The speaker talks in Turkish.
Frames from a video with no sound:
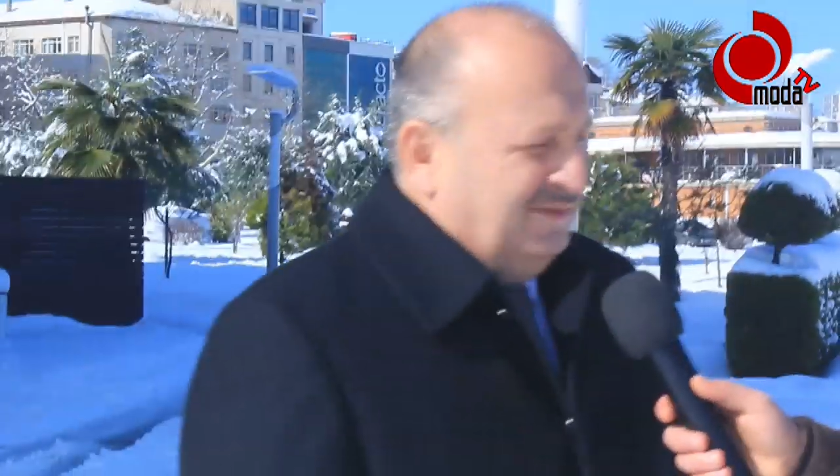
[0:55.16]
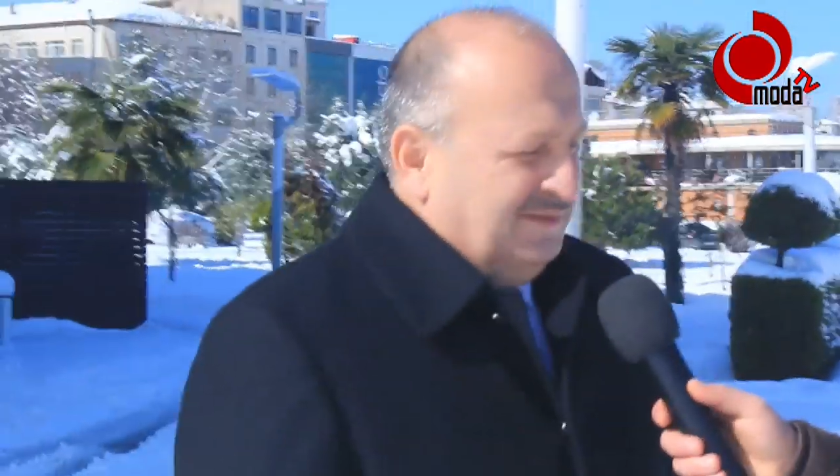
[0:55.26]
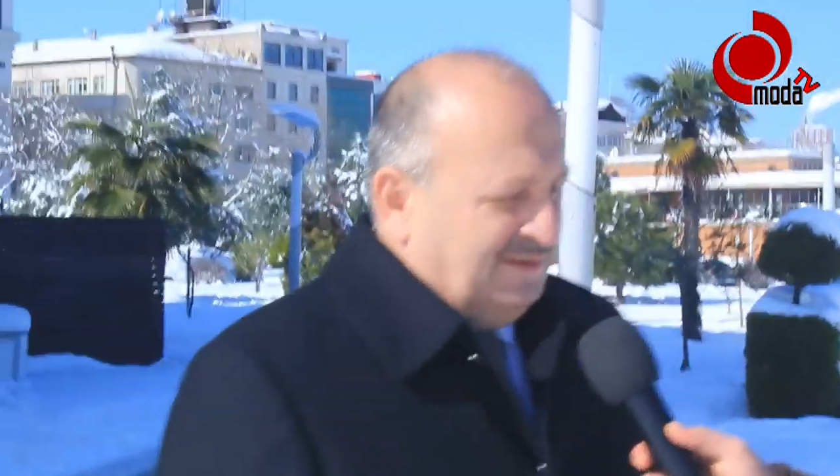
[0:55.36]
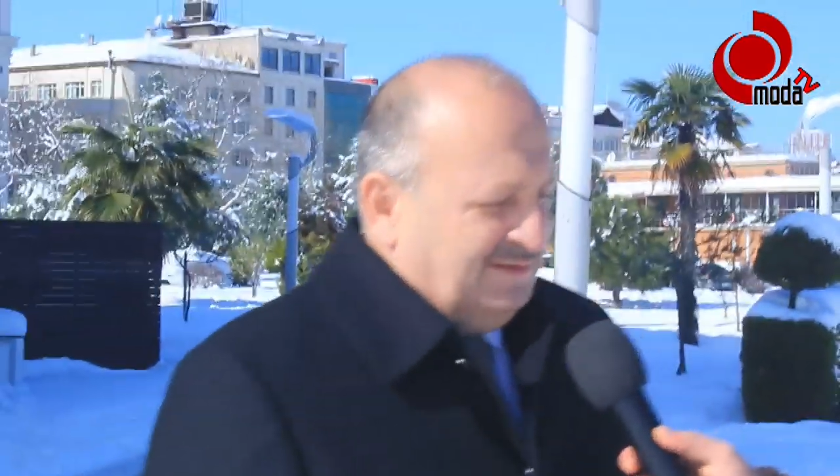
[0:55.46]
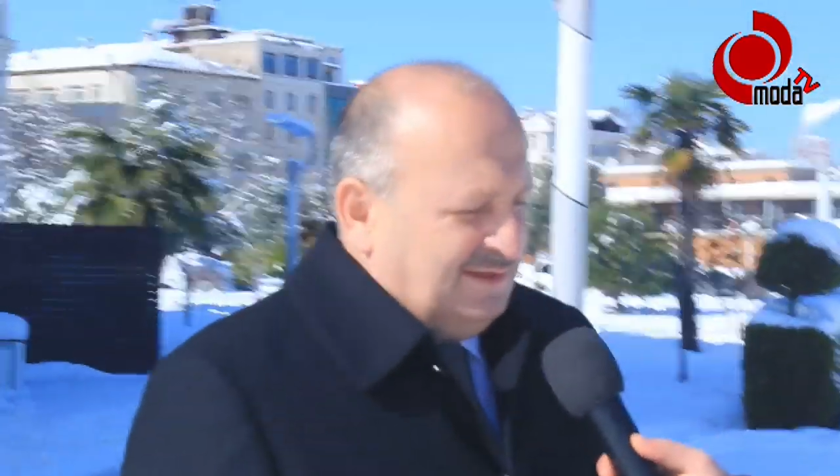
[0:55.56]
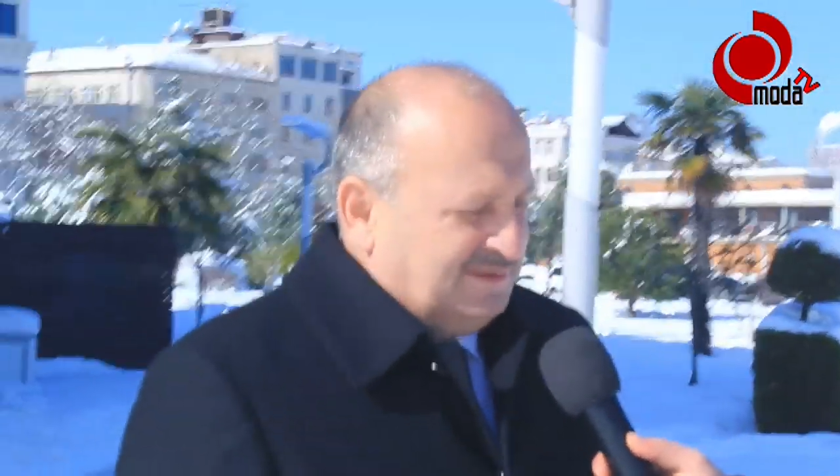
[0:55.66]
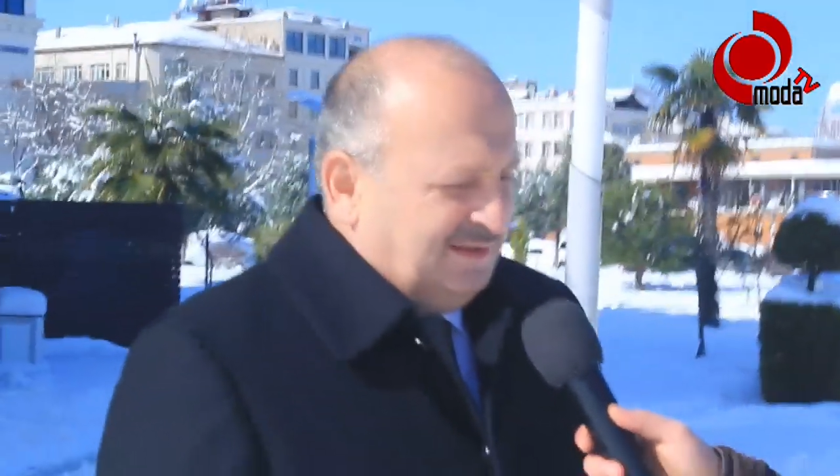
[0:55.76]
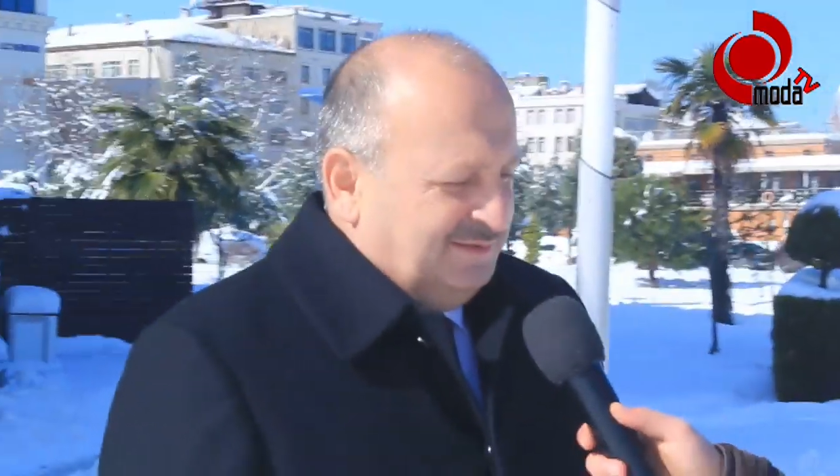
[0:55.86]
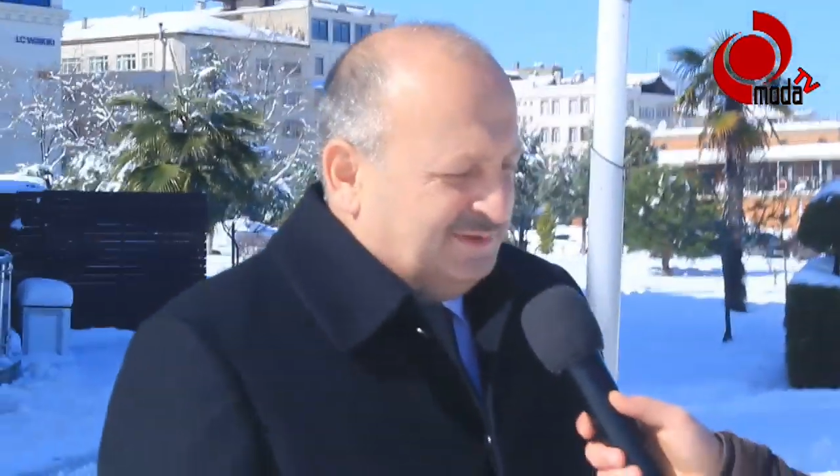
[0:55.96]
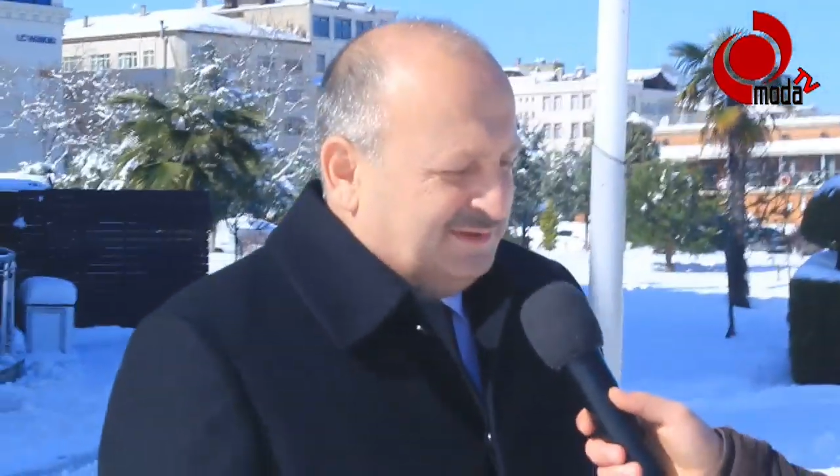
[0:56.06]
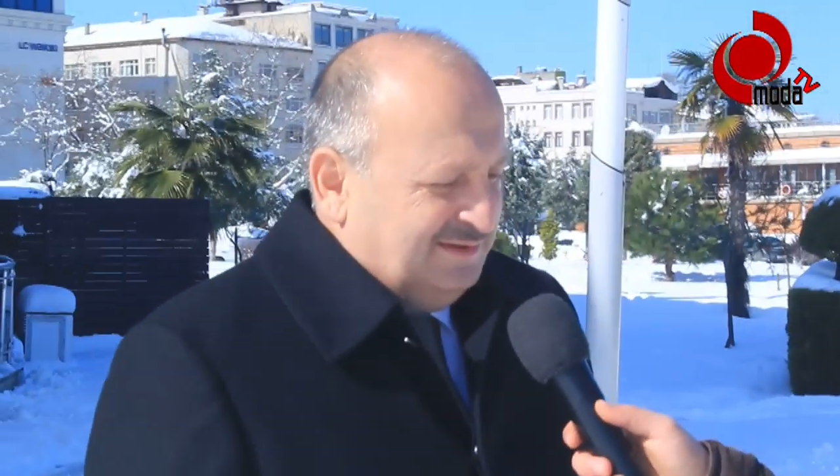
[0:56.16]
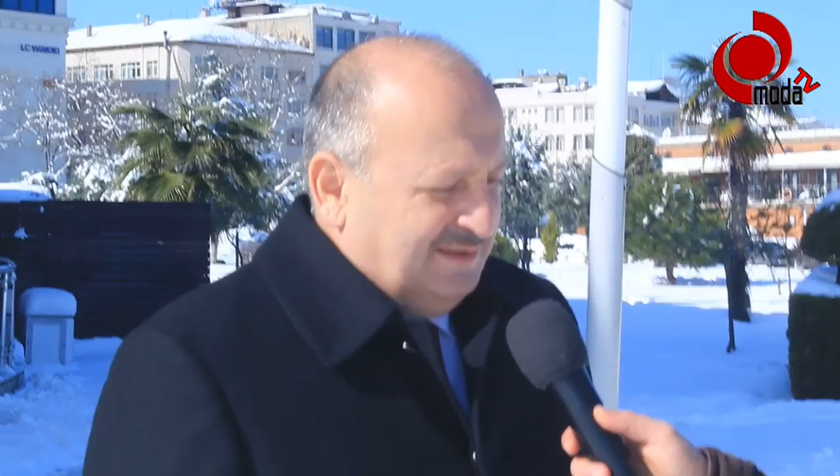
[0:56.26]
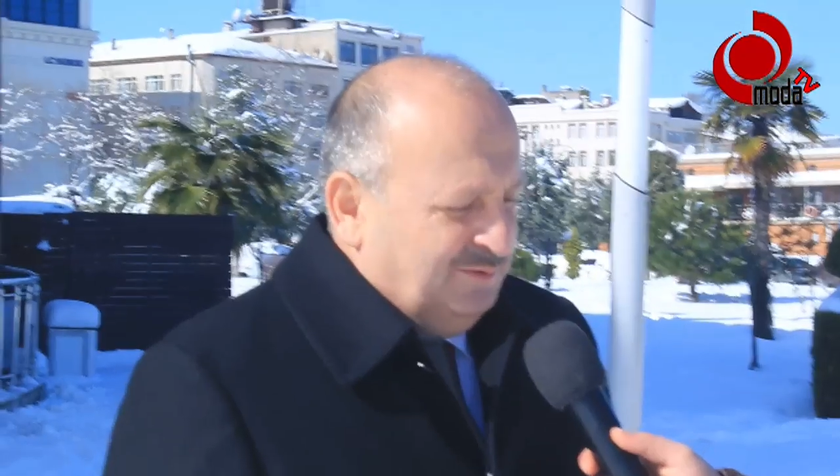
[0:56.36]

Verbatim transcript: vatandaşlarımızın da